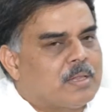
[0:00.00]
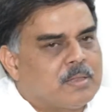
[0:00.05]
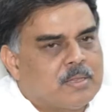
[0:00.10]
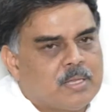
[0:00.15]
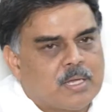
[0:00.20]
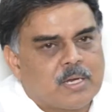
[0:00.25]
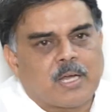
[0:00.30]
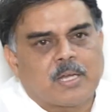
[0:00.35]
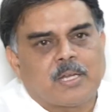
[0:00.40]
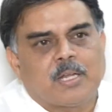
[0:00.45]

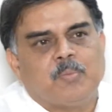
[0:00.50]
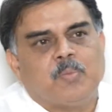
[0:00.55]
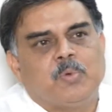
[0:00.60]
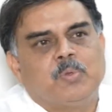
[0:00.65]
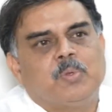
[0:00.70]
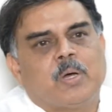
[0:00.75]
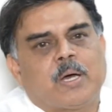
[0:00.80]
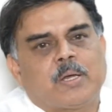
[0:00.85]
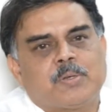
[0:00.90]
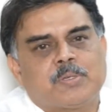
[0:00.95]
అందరికన్నా
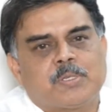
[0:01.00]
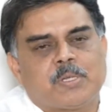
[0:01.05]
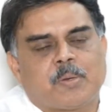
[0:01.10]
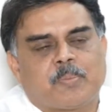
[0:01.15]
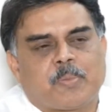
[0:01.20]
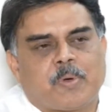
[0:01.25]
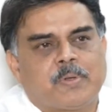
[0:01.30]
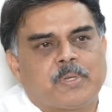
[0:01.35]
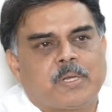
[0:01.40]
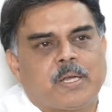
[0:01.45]
ముందు ఆ రోజున
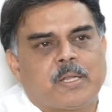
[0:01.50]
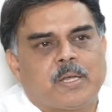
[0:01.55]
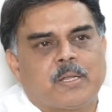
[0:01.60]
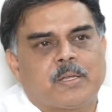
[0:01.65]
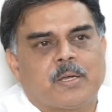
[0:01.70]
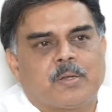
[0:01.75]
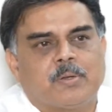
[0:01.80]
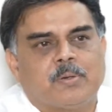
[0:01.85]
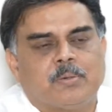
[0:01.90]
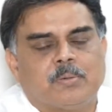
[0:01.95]
పవన్
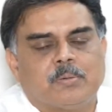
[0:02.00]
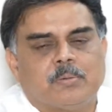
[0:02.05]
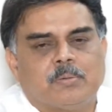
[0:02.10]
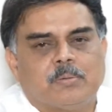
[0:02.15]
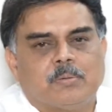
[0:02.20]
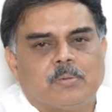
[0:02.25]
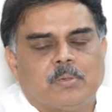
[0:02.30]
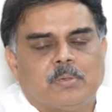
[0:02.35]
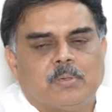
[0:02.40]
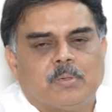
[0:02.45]
కళ్యాణ్ గారు
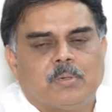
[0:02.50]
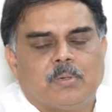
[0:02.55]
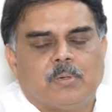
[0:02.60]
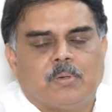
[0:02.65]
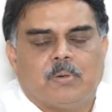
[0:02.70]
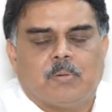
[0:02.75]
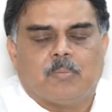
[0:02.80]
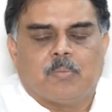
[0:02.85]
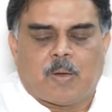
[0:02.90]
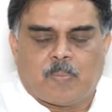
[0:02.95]

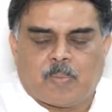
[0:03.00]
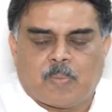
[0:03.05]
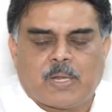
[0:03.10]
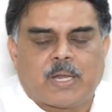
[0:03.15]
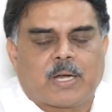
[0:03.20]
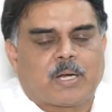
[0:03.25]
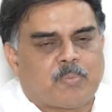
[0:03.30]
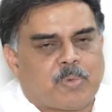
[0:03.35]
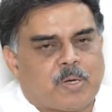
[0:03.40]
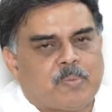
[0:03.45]

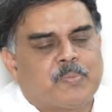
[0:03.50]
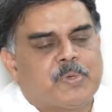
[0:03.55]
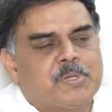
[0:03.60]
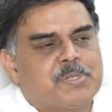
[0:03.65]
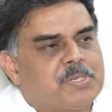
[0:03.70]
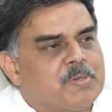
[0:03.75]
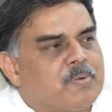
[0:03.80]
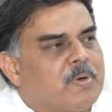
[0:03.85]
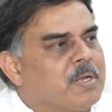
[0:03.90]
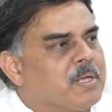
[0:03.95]
మమ్మల్ని అక్కడ
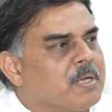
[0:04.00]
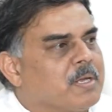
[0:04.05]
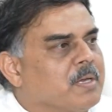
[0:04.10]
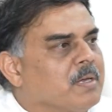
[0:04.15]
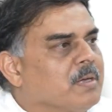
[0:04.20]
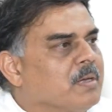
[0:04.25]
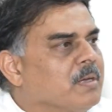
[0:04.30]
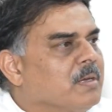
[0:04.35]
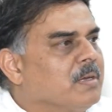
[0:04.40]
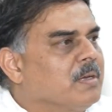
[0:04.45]
పంపించి
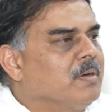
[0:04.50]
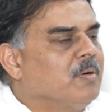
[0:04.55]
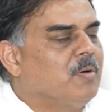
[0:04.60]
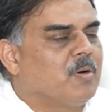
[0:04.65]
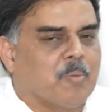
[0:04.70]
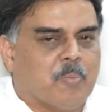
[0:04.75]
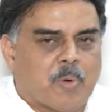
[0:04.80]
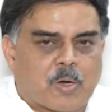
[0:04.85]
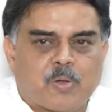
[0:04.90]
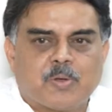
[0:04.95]
వాళ్ళకి
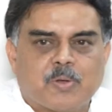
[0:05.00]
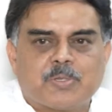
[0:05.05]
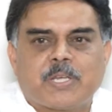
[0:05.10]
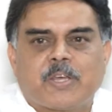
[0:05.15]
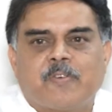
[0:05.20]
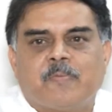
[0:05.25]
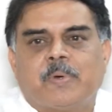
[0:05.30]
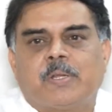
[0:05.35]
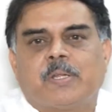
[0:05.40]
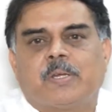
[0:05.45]
ఒక భరోసా
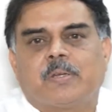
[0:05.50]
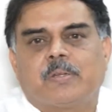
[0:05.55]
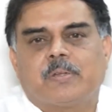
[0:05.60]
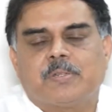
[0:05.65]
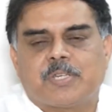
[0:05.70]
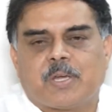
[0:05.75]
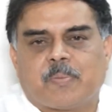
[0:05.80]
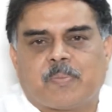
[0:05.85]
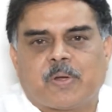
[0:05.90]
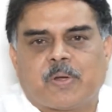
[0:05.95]
ఇవ్వమని
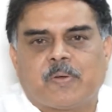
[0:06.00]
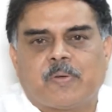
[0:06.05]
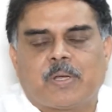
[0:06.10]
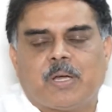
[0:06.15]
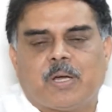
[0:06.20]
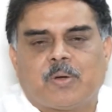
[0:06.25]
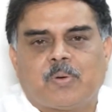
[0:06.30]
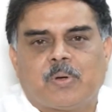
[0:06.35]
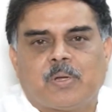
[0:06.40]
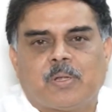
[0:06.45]
చెప్పడమే
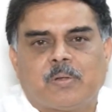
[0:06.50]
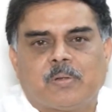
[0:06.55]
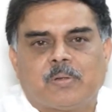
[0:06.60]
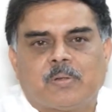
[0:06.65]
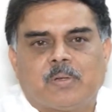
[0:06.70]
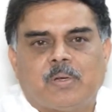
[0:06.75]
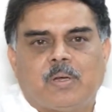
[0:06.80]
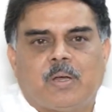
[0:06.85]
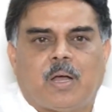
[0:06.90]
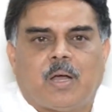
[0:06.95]
కాకుండా
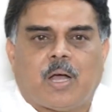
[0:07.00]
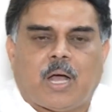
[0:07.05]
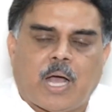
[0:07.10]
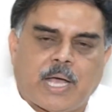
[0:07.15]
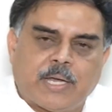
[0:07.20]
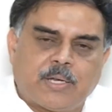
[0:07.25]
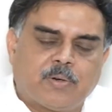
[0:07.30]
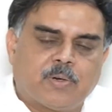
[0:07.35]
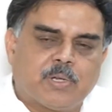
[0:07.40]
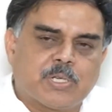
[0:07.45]

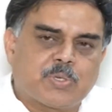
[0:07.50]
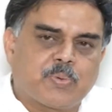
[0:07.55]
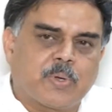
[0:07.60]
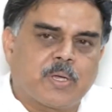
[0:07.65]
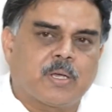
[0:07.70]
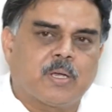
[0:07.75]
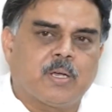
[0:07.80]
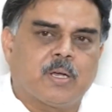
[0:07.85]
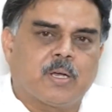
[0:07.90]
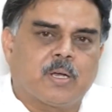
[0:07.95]
ఆయన కూడా
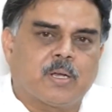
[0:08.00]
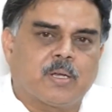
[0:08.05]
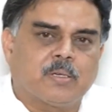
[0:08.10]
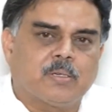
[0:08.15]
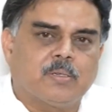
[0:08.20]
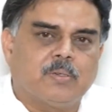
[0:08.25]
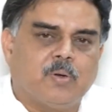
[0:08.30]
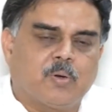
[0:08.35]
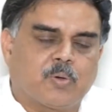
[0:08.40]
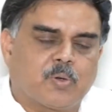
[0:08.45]
స్వయంగా
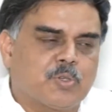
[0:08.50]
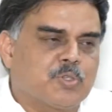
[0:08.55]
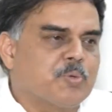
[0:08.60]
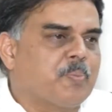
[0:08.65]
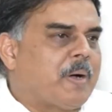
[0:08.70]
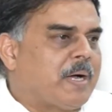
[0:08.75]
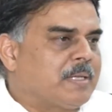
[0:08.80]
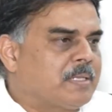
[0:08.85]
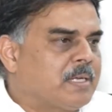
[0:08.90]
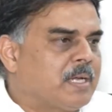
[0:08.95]
ఒకరోజు
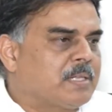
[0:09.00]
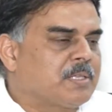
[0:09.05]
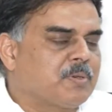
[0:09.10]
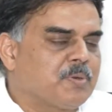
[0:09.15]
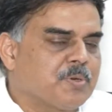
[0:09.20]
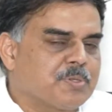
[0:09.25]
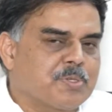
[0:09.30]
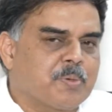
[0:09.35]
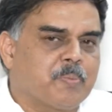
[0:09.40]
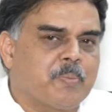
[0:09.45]
పాదయాత్ర
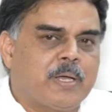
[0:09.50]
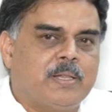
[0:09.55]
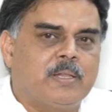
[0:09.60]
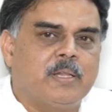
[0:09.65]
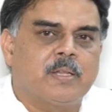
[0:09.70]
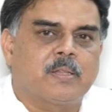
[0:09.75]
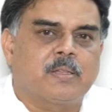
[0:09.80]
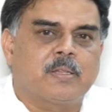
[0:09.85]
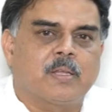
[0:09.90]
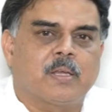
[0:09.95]
కోసం
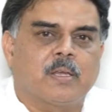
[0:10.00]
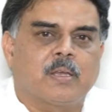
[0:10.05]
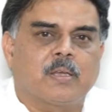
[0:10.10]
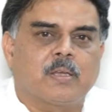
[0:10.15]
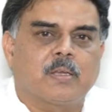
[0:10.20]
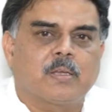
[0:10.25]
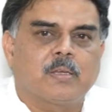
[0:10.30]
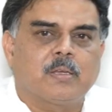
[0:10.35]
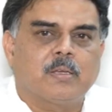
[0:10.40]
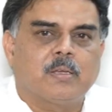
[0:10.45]
బయలుదేరితే
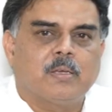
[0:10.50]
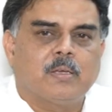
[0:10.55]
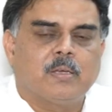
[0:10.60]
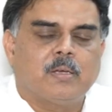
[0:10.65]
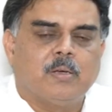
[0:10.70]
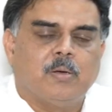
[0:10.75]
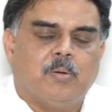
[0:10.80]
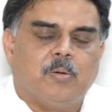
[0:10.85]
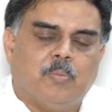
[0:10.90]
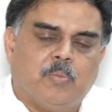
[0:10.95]

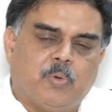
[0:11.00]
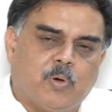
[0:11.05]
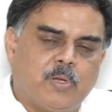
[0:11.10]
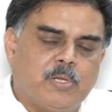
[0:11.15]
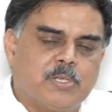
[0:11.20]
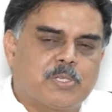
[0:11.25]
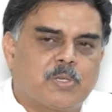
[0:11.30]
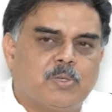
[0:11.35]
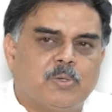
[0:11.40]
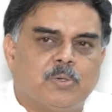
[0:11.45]

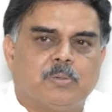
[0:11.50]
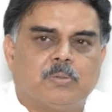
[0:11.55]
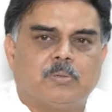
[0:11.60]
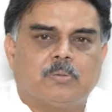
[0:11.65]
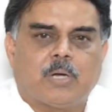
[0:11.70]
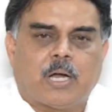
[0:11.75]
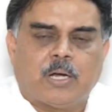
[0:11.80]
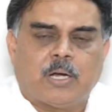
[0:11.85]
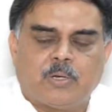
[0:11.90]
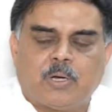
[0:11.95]
పోలీసులు
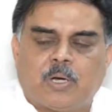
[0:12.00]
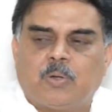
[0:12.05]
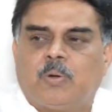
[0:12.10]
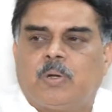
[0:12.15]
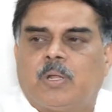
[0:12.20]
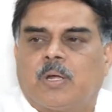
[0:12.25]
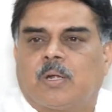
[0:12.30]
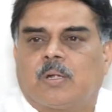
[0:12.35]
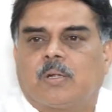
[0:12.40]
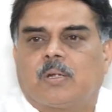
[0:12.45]

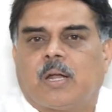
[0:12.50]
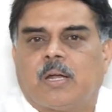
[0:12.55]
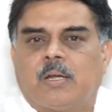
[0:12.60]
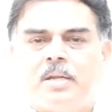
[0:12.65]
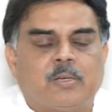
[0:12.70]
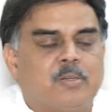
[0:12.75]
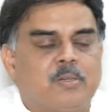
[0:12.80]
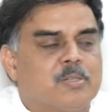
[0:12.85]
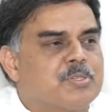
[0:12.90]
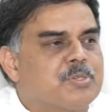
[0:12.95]
అడుగడుగున
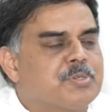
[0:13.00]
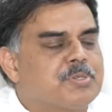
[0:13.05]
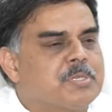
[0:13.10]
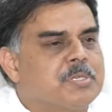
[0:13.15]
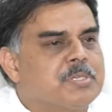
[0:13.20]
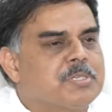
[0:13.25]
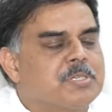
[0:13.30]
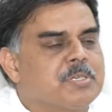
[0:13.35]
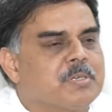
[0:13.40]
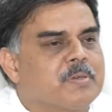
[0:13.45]
అడ్డంకులు
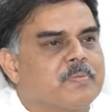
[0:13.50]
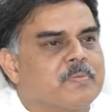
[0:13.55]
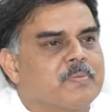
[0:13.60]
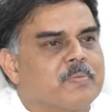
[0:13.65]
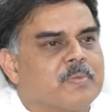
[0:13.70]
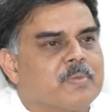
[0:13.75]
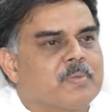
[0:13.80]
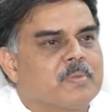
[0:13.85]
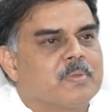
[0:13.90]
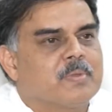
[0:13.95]
సృష్టించి
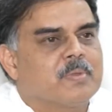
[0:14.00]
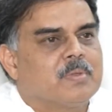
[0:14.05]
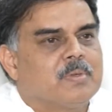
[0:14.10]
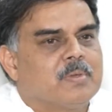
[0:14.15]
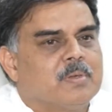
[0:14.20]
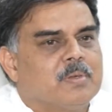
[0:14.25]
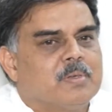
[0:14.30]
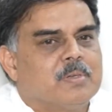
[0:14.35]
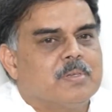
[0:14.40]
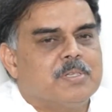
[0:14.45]

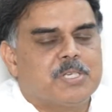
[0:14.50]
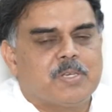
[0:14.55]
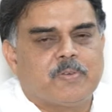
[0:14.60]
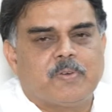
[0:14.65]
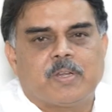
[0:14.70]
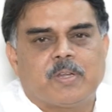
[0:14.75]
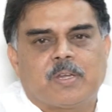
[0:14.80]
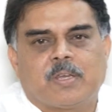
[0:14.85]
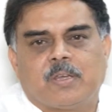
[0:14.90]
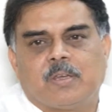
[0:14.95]

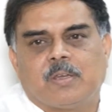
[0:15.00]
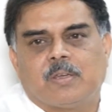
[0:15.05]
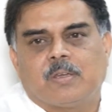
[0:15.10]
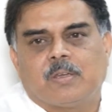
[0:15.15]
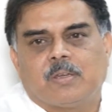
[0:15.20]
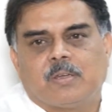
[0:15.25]
చివరికి